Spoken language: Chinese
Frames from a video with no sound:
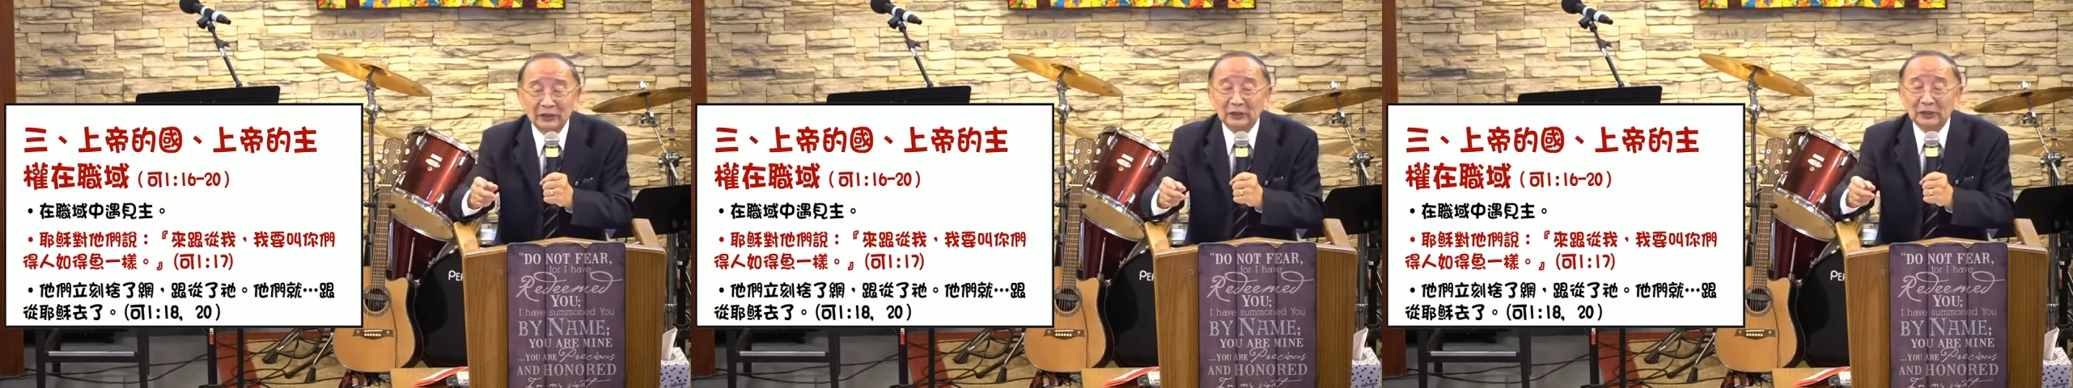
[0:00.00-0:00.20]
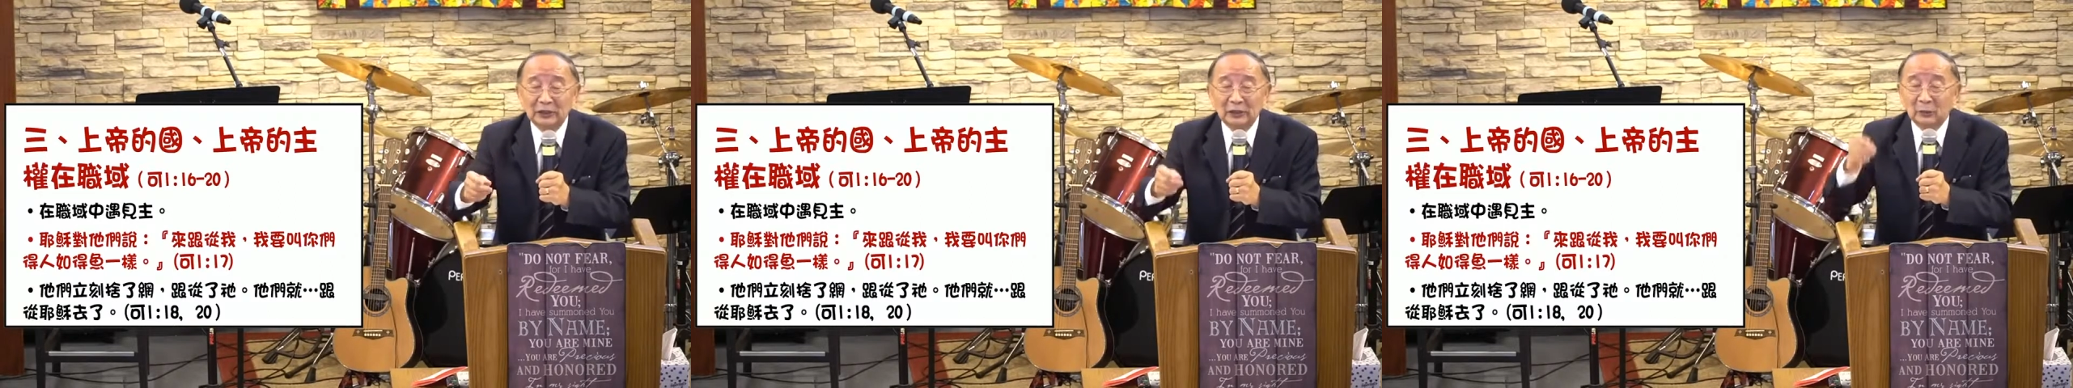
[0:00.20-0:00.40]

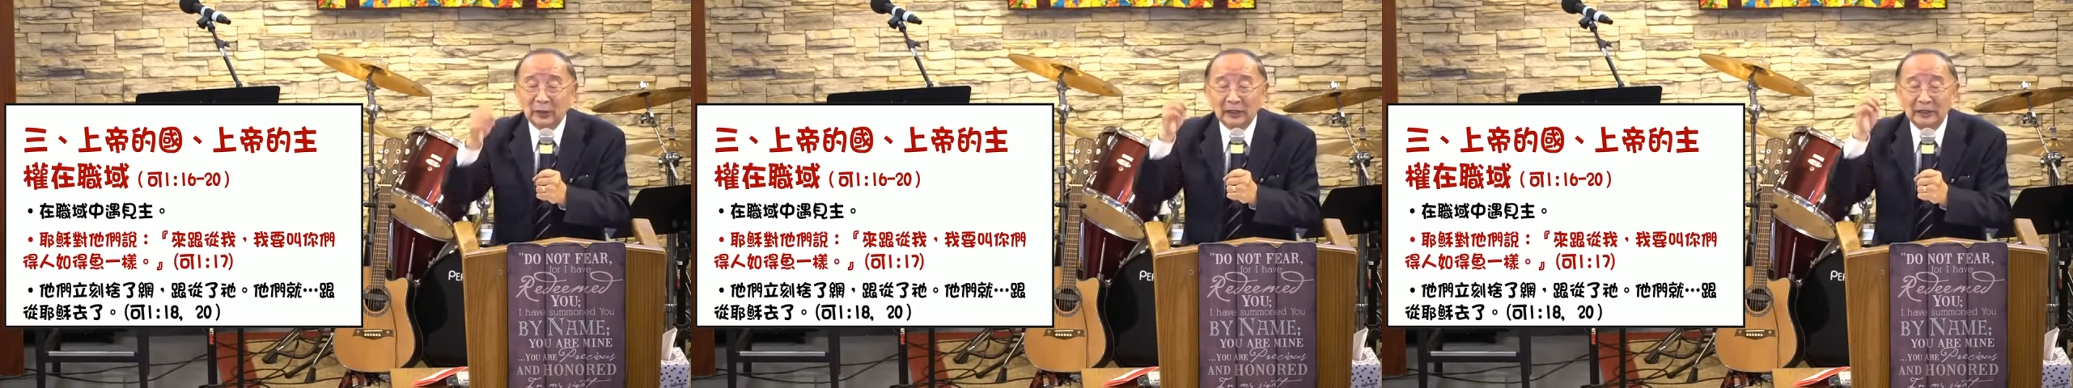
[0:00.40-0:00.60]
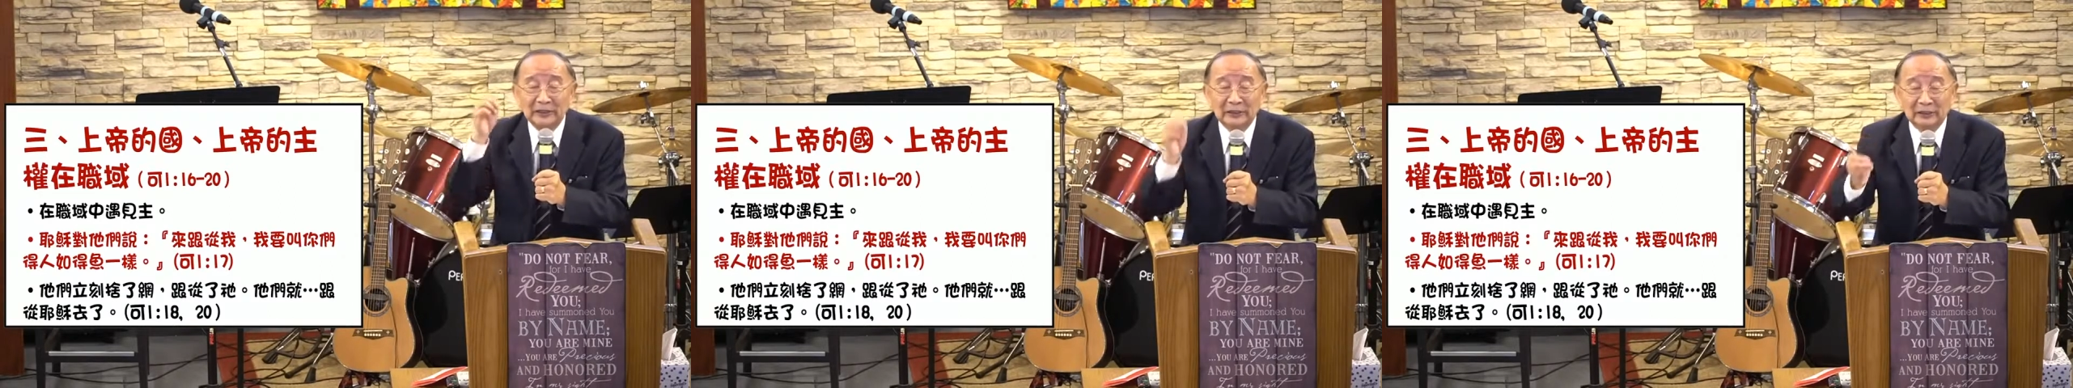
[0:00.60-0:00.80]
以为
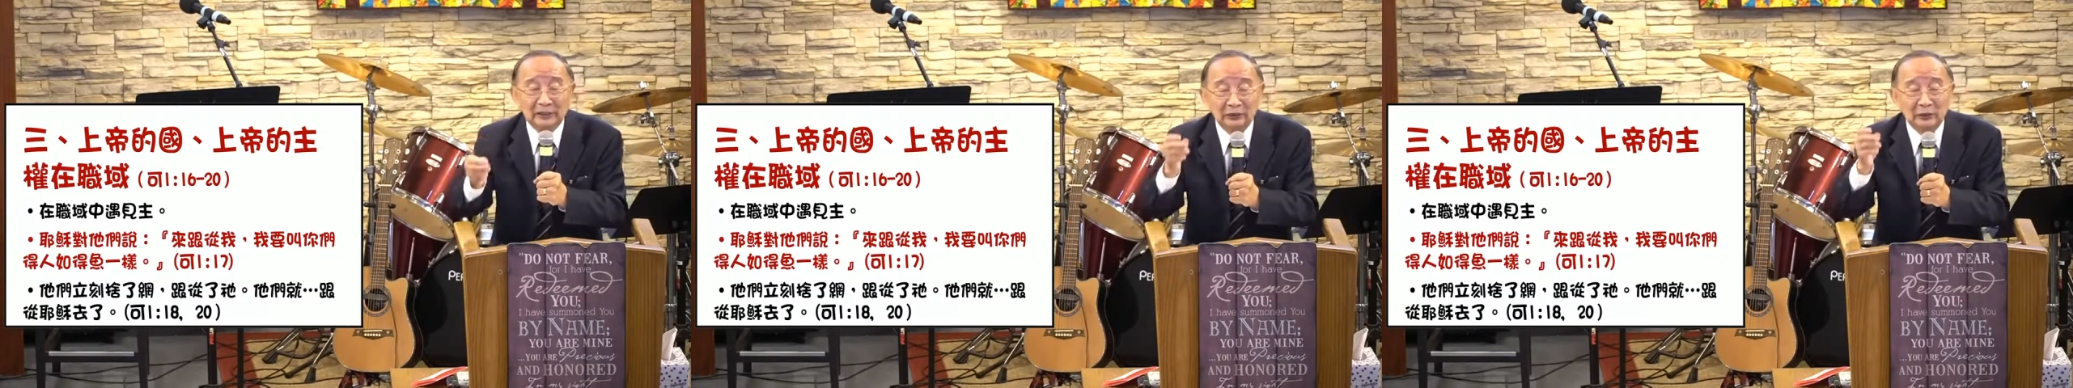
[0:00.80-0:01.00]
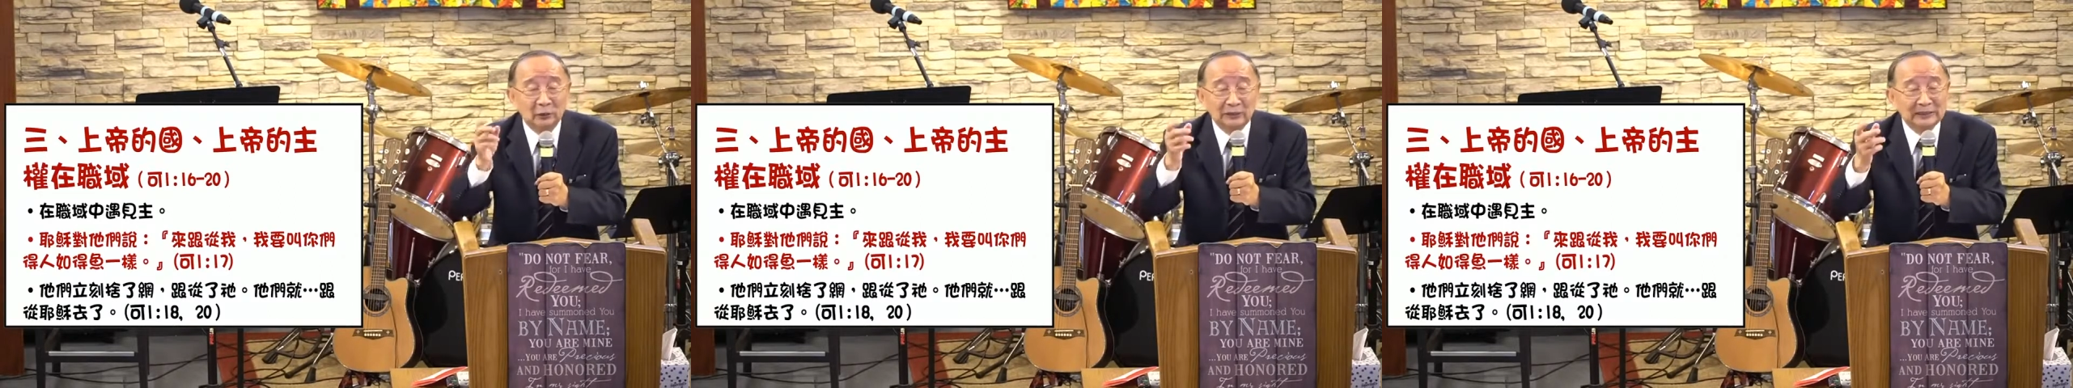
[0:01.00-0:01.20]
你只
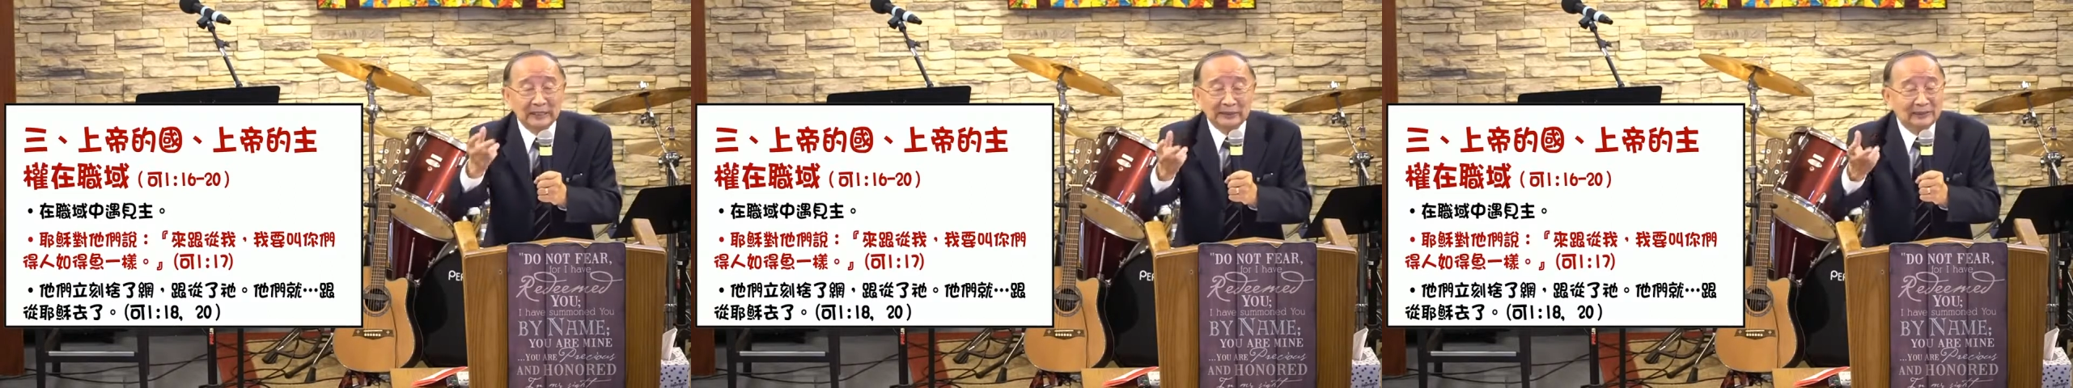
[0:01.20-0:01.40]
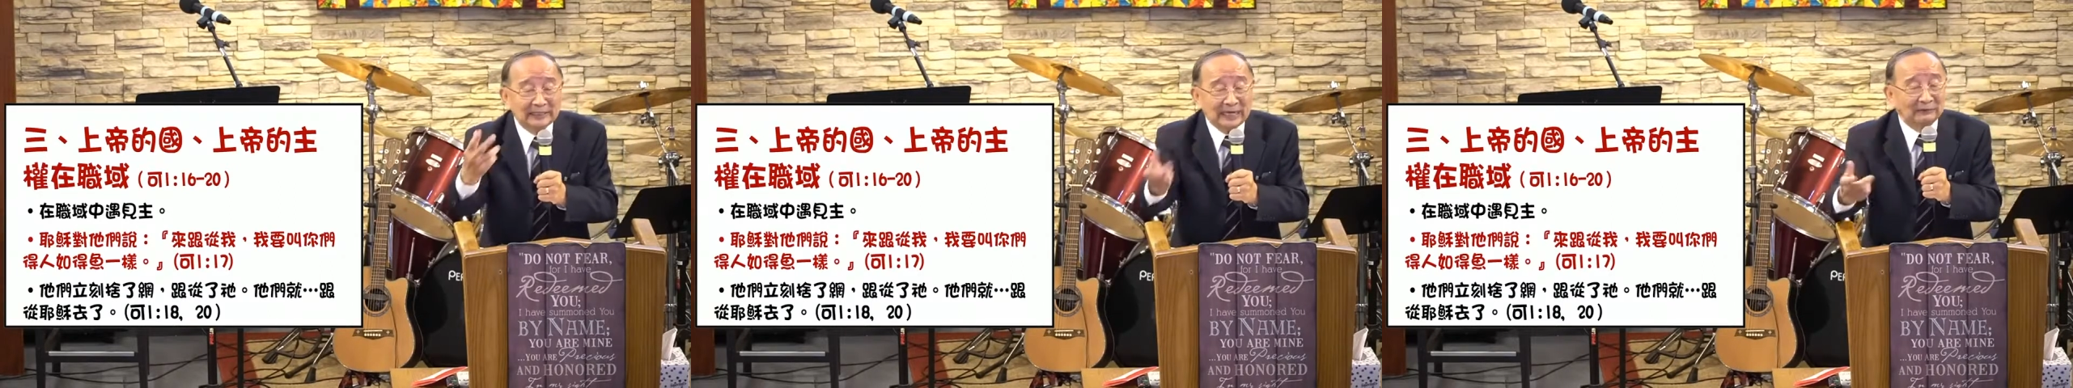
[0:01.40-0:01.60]
有在
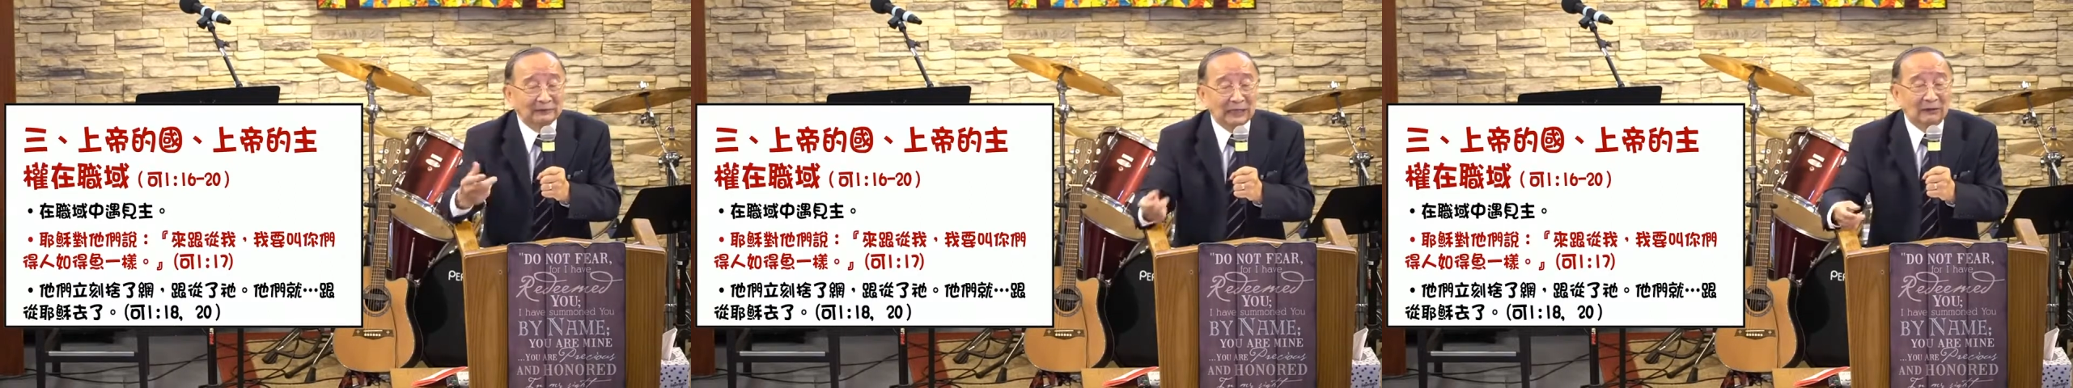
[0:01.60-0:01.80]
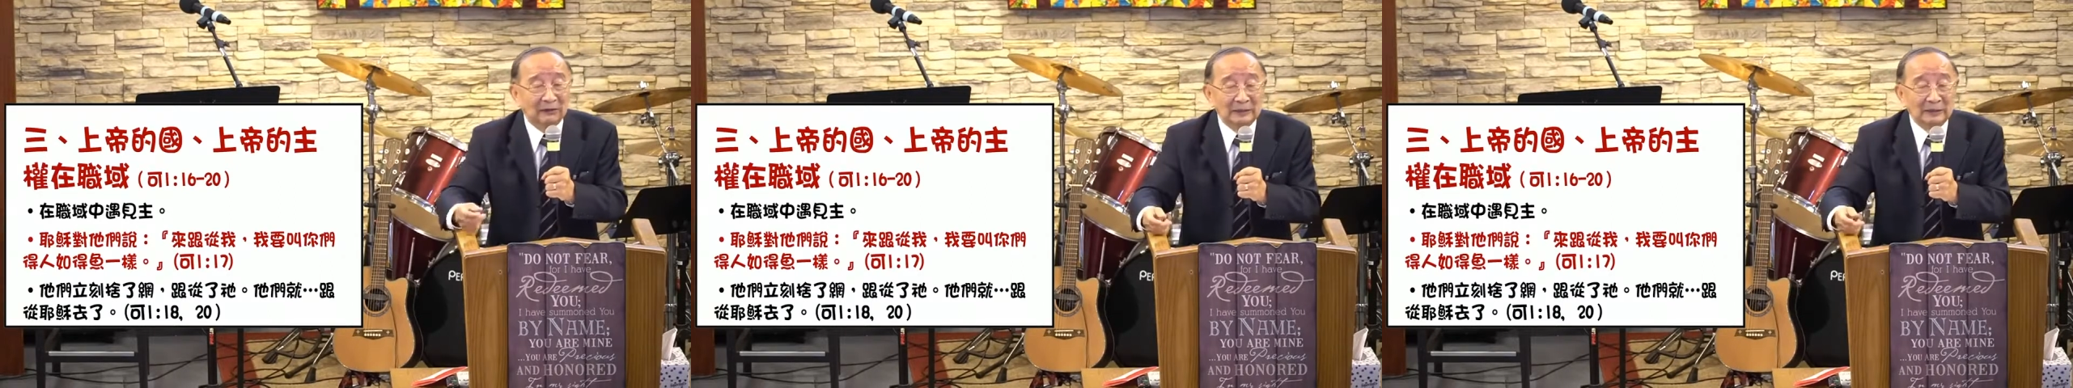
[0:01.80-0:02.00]
讲
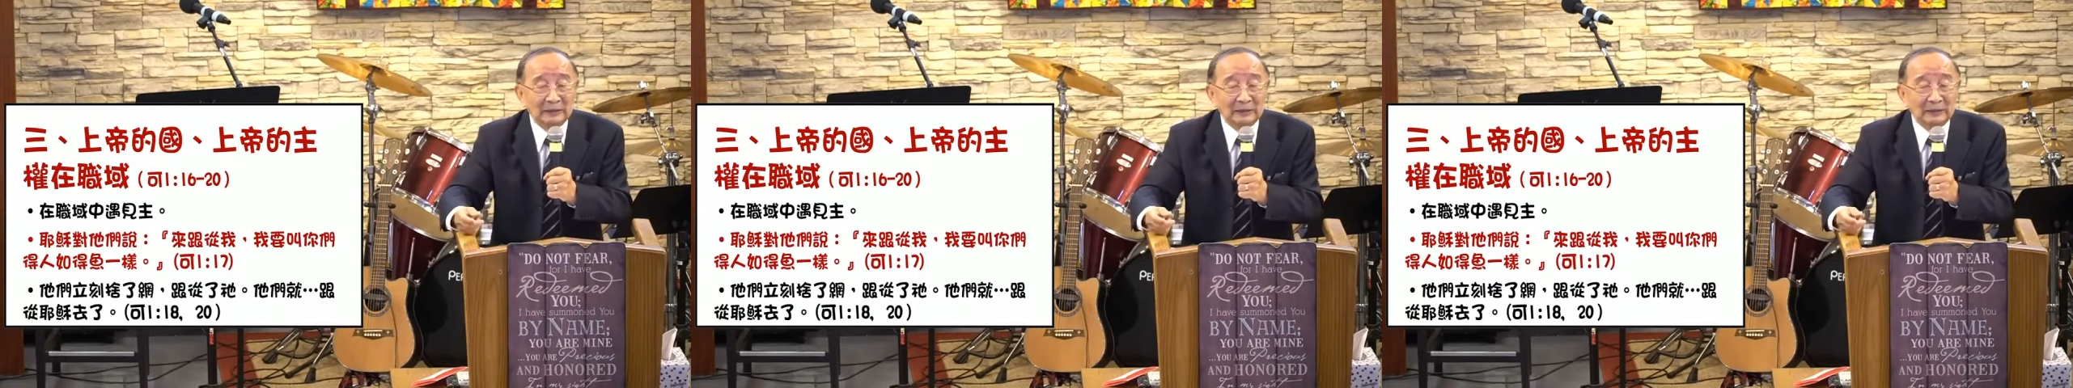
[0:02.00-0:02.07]
道，